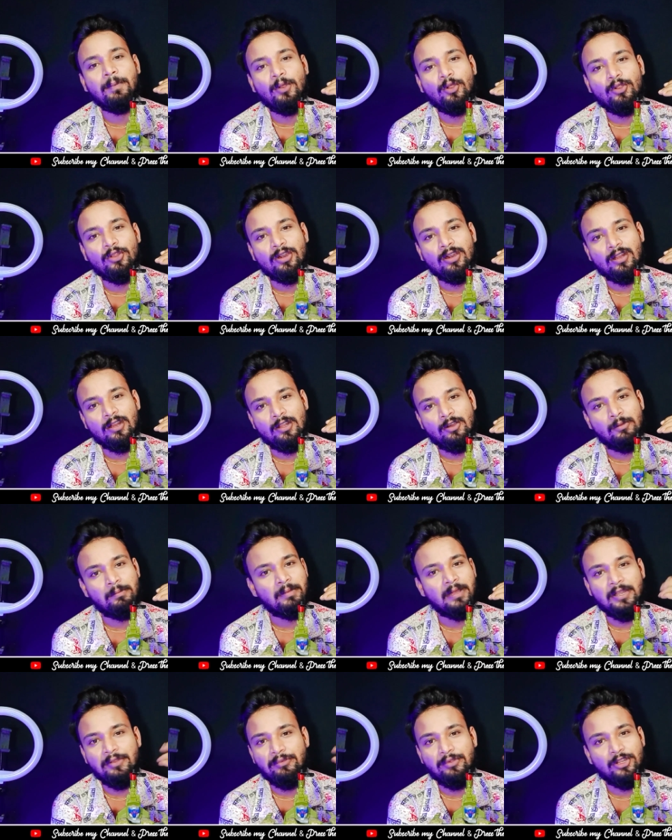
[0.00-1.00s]
अपलोड कर रहा हूँ
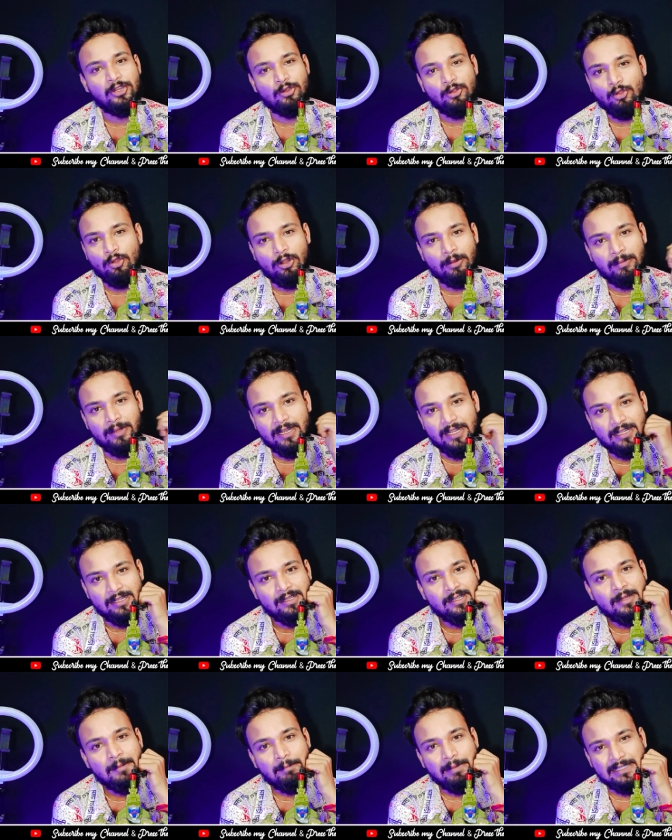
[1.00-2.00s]
मेरी वीडियो नॉर्मल है
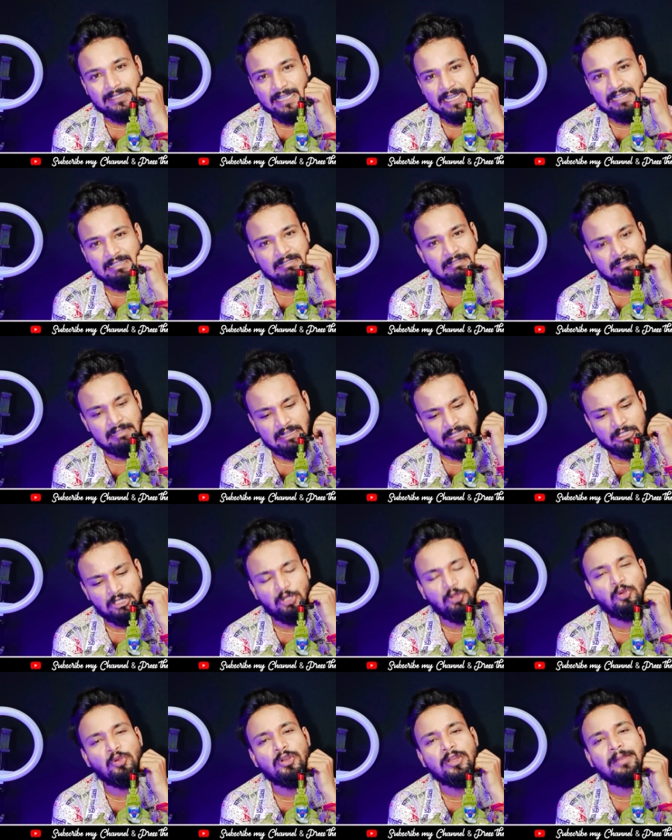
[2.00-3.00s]
पचास दस
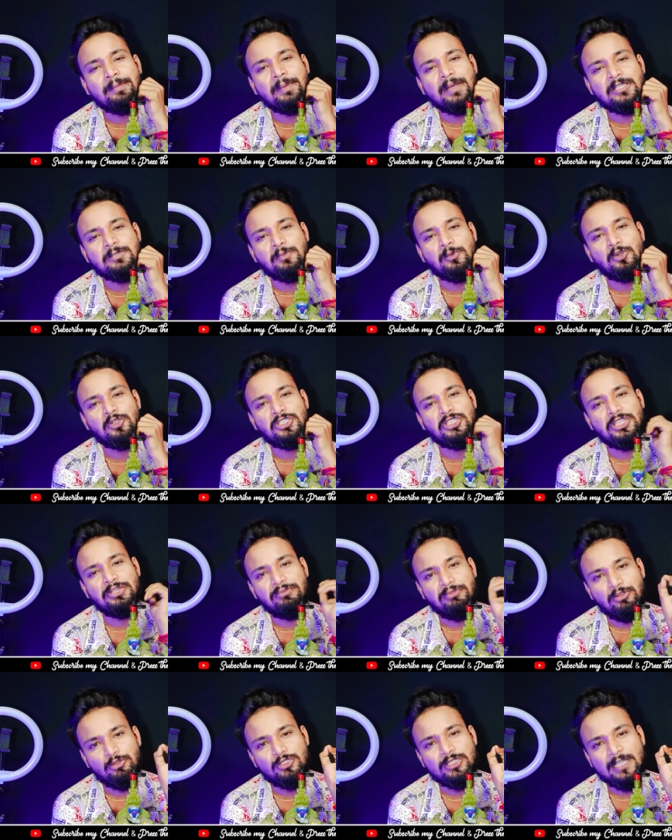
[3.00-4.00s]
लोगों के पास पहुँचती
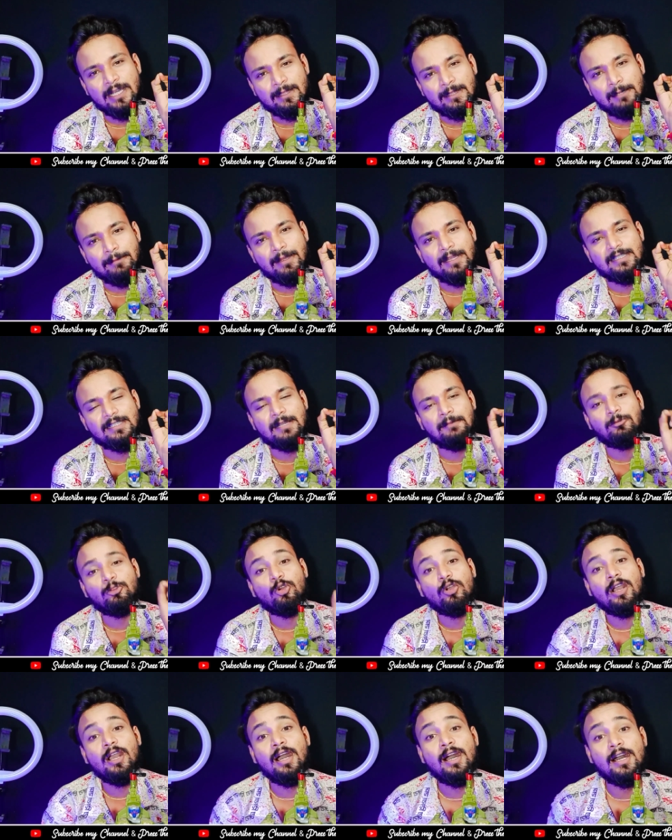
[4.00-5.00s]
व्यूज़ जाता भाई साहब तो
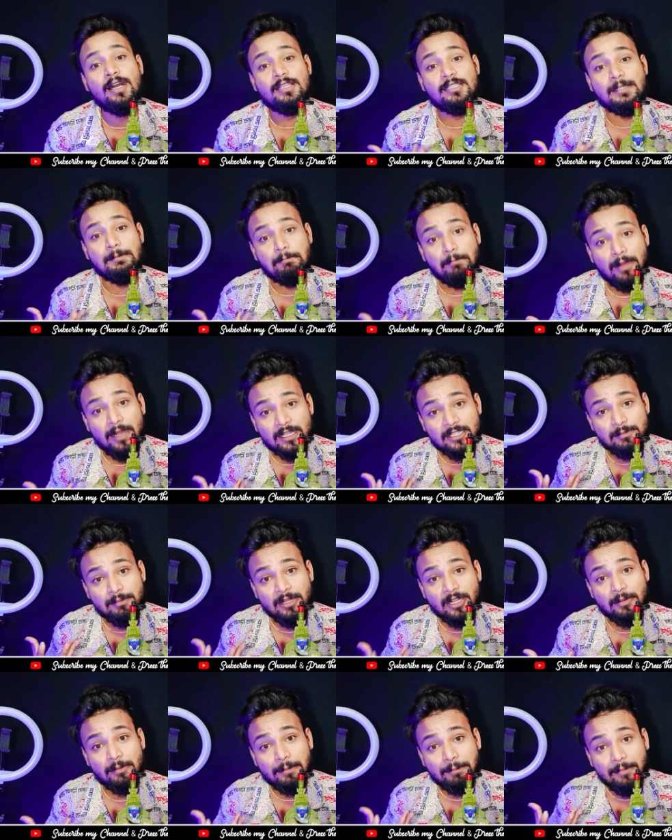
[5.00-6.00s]
कहाँ से पाँच
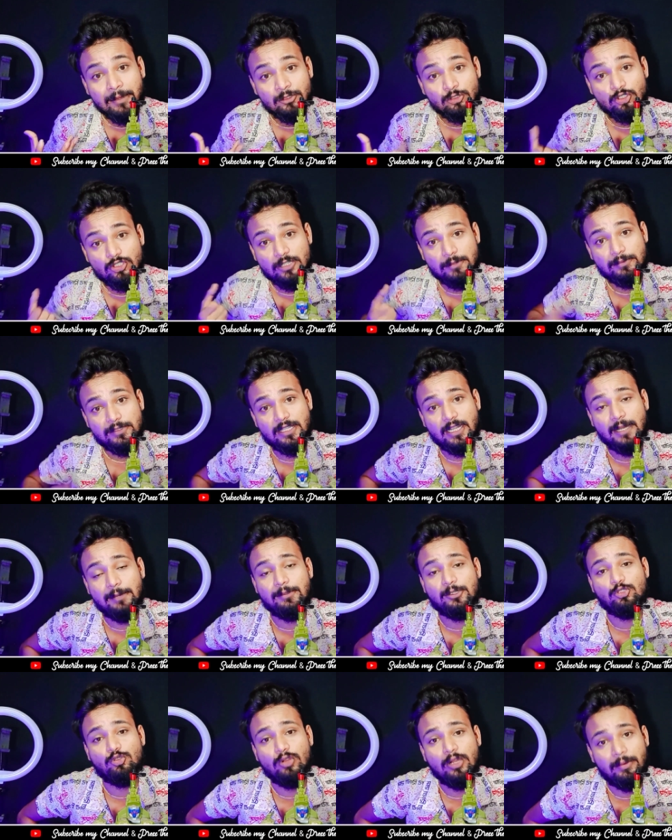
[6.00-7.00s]
मिनट में पाँच
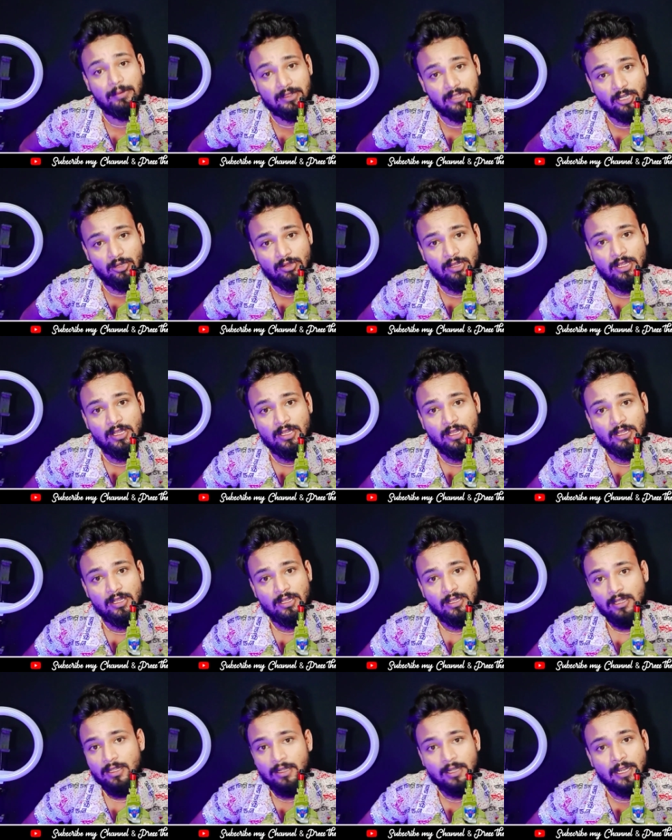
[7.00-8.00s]
सब्सक्राइबर्स होगा बताओ
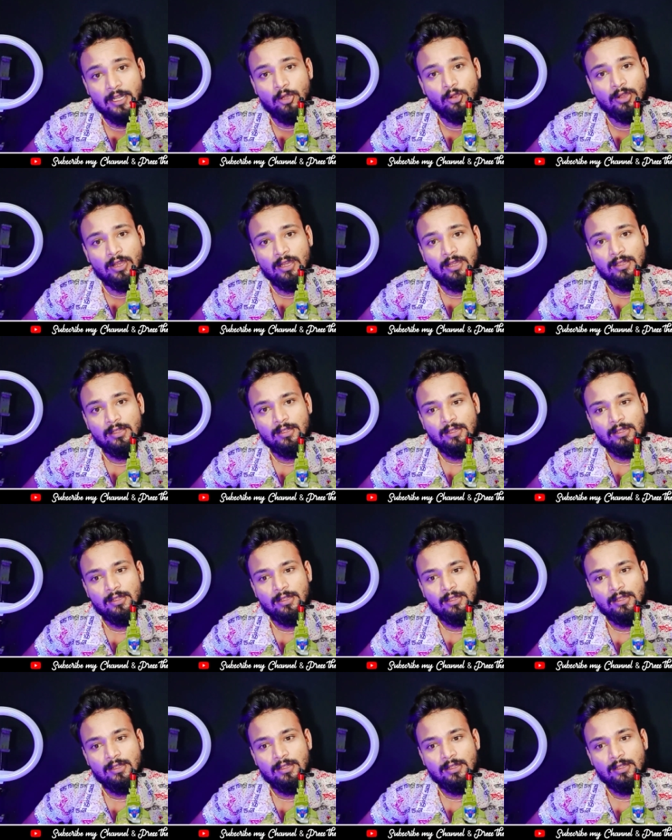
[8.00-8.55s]
नहीं होगा